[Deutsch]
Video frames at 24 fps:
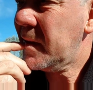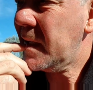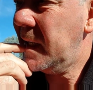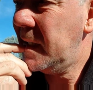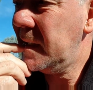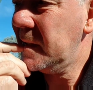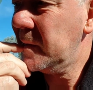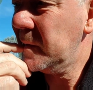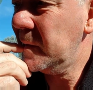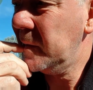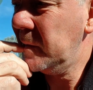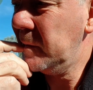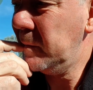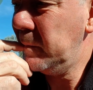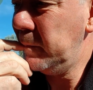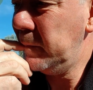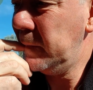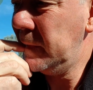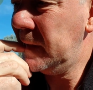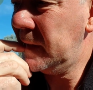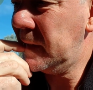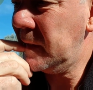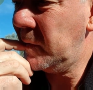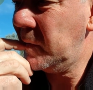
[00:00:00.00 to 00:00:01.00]
Also
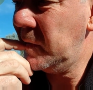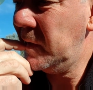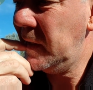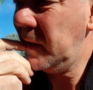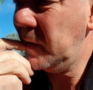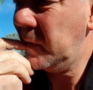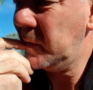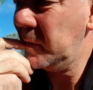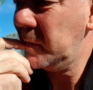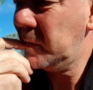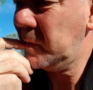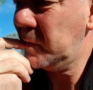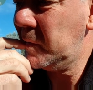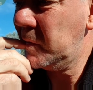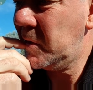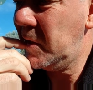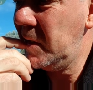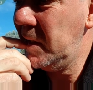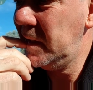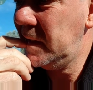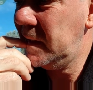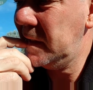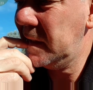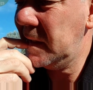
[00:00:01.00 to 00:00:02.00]
ist auch nicht
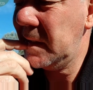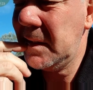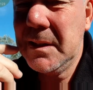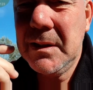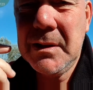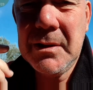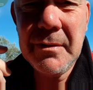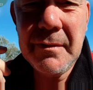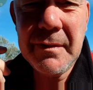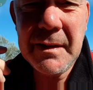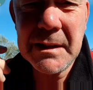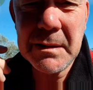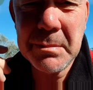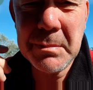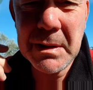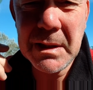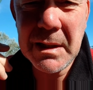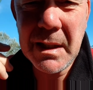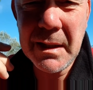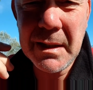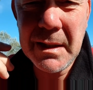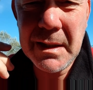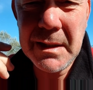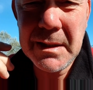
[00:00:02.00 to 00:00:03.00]
auszuschließen, dass ich sowas
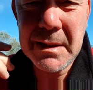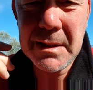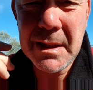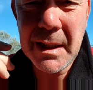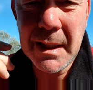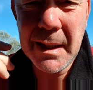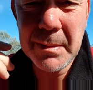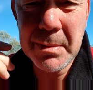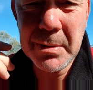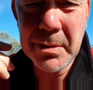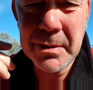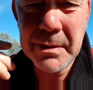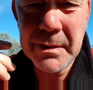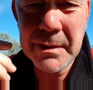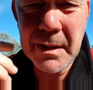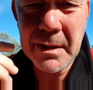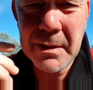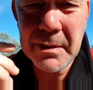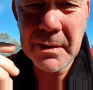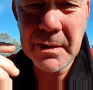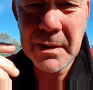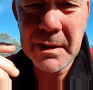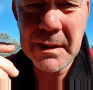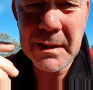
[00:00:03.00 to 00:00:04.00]
mitgekriegt habe und
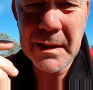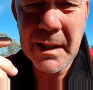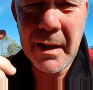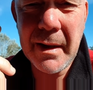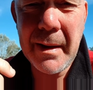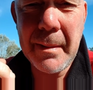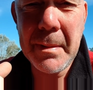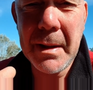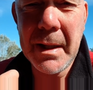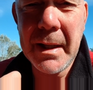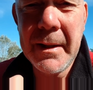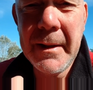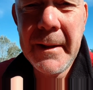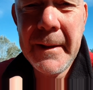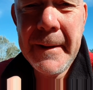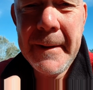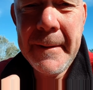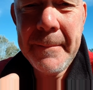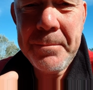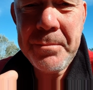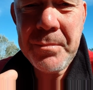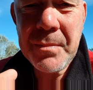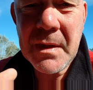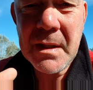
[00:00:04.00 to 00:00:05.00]
also ich sage, Aber
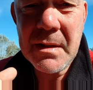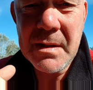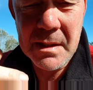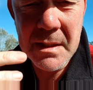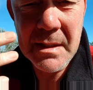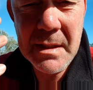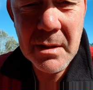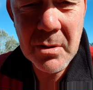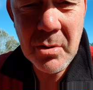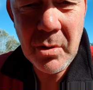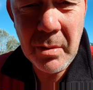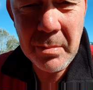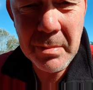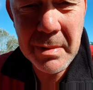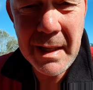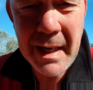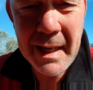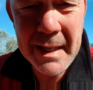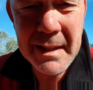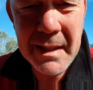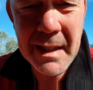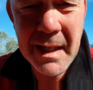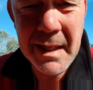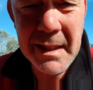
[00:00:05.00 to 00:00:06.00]
Sie sind doch im
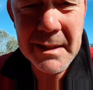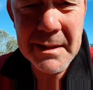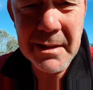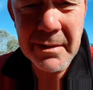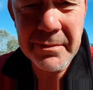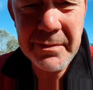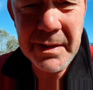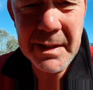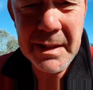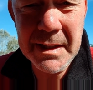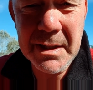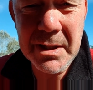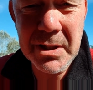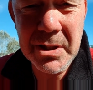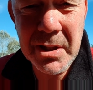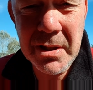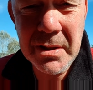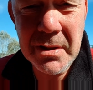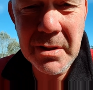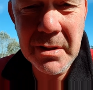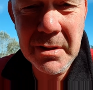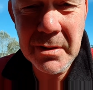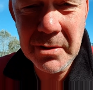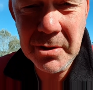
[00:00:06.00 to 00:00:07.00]
gleichen Alter wie
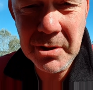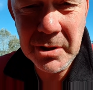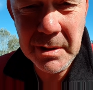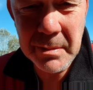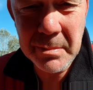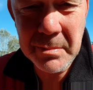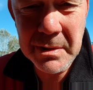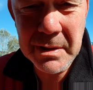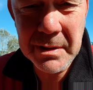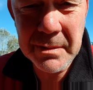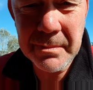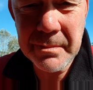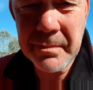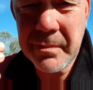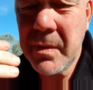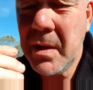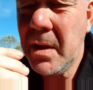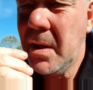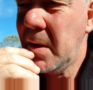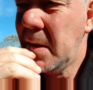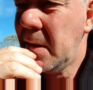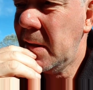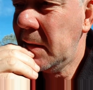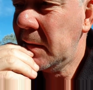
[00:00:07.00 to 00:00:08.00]
ich, ne? stimmt's?
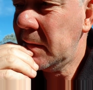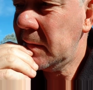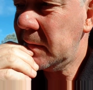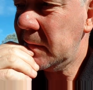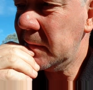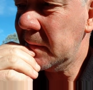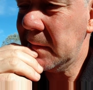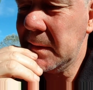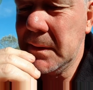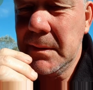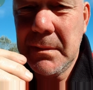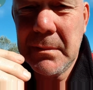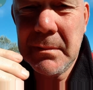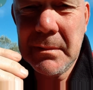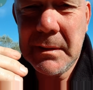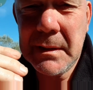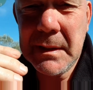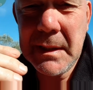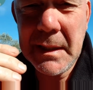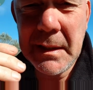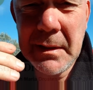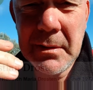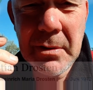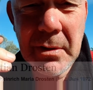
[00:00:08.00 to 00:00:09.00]
So, Sie
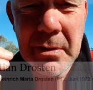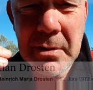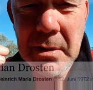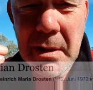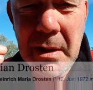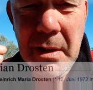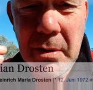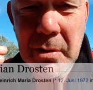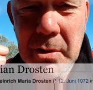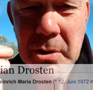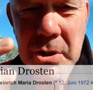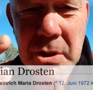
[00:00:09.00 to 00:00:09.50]
gehen doch auch